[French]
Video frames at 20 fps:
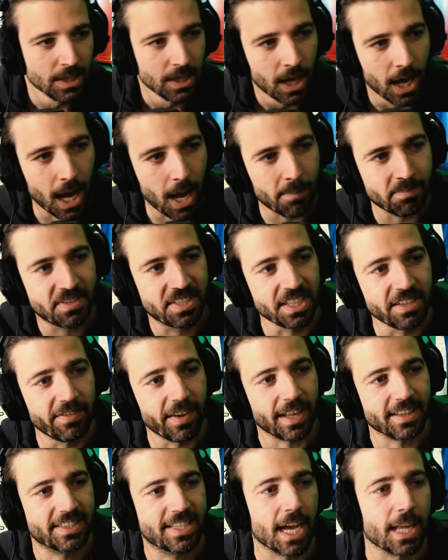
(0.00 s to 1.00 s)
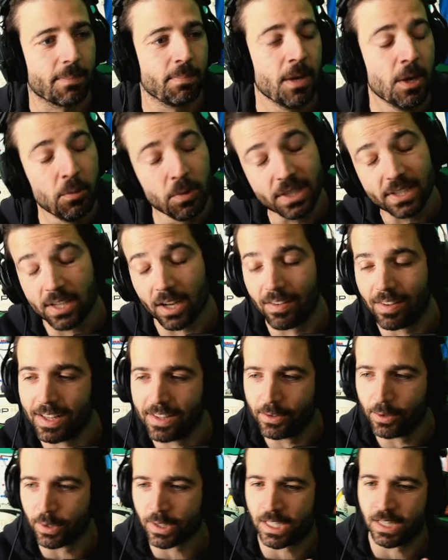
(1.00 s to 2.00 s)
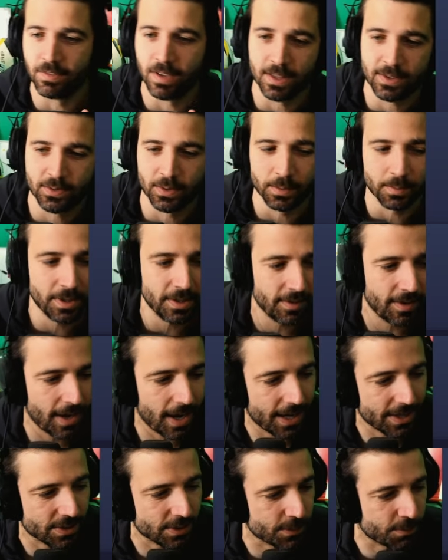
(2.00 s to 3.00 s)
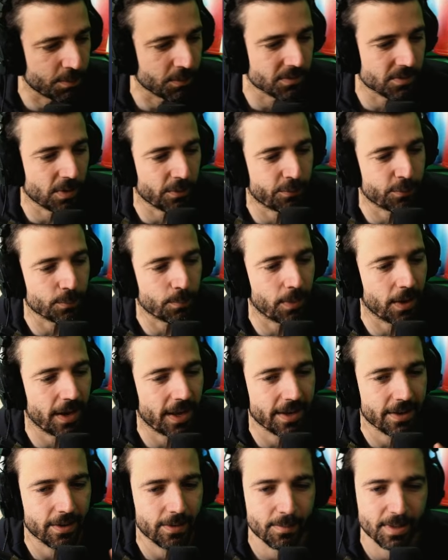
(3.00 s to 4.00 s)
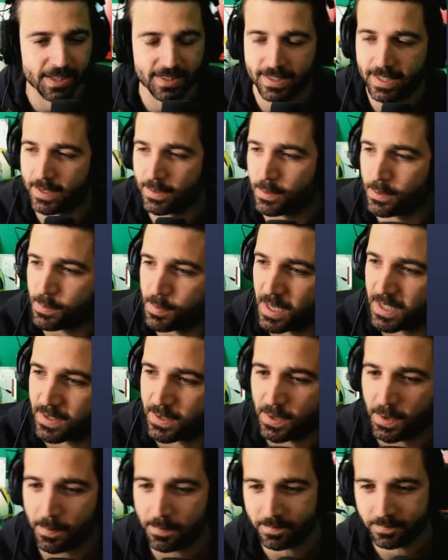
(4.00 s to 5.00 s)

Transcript: Un petit 24 822 qui vient de tomber, voilà, juste pour vous en foutre plein la gueule. Merci à tous, bien sûr.